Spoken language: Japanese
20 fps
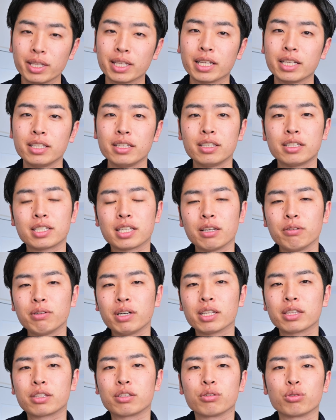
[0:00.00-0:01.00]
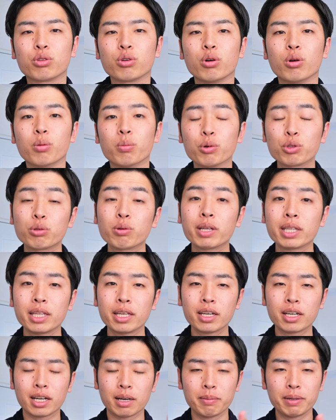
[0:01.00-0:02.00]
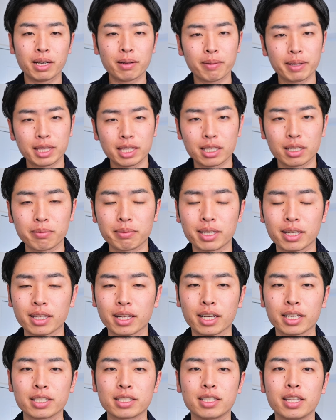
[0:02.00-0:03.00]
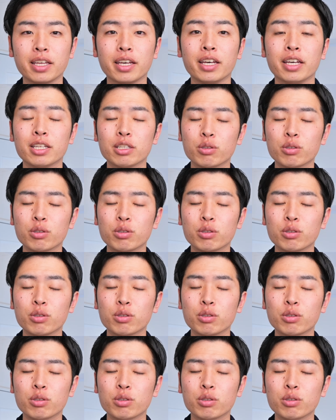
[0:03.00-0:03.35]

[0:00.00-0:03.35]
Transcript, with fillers: れ何に使うかっていうと、元はね、カメラバッテリーみたいな感じで、